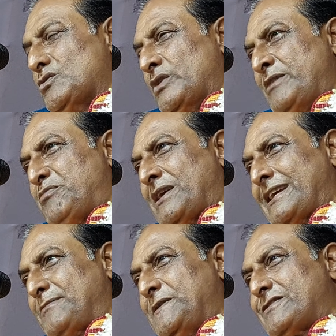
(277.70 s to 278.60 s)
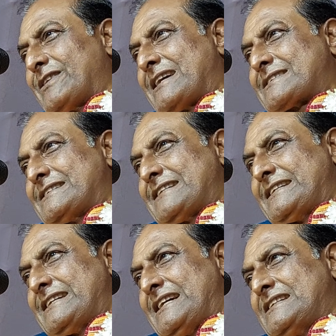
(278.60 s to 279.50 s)
উনি বনের ভিতরে একটা
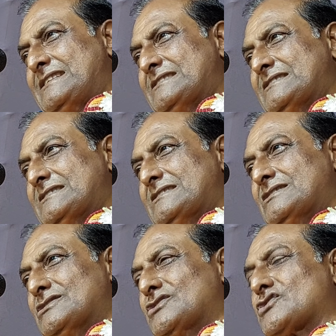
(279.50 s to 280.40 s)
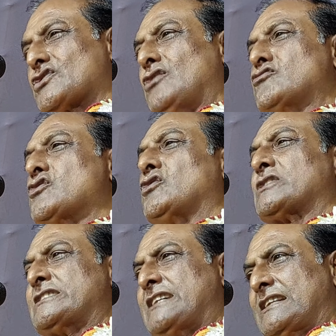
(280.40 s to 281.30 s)
জায়গায় শৌচ
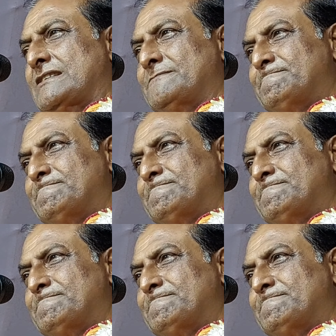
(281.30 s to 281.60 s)
হতে যান